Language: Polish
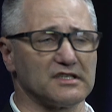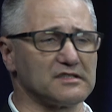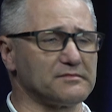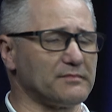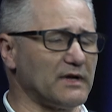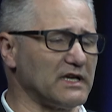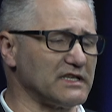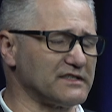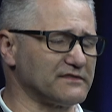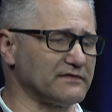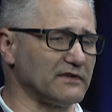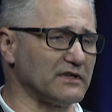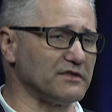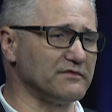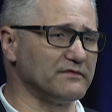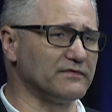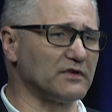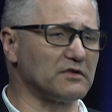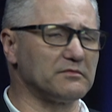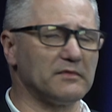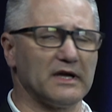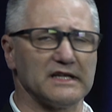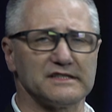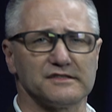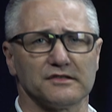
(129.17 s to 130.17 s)
się z Państwem
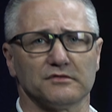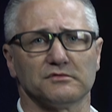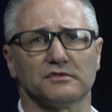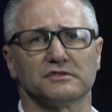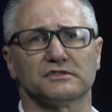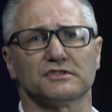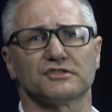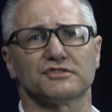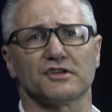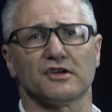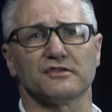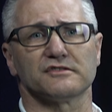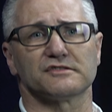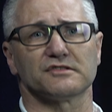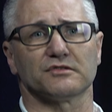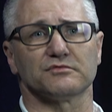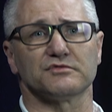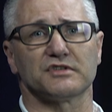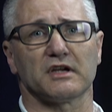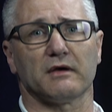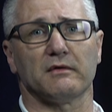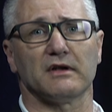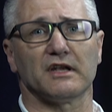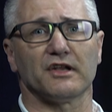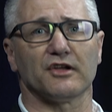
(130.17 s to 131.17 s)
informacją
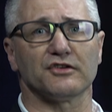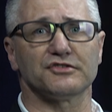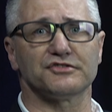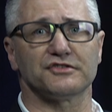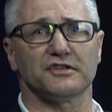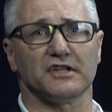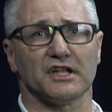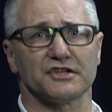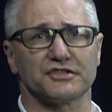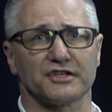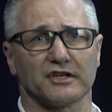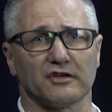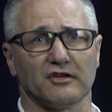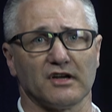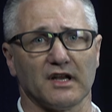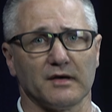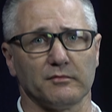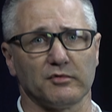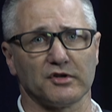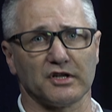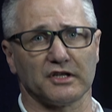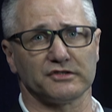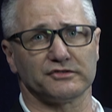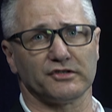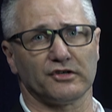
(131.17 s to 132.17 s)
dotyczącą działalności naszego
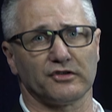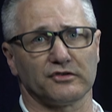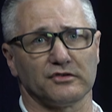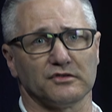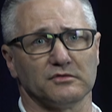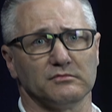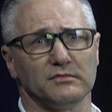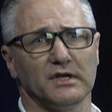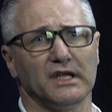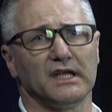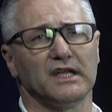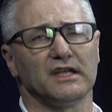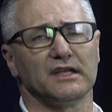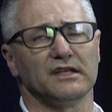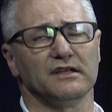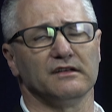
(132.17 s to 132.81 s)
laboratorium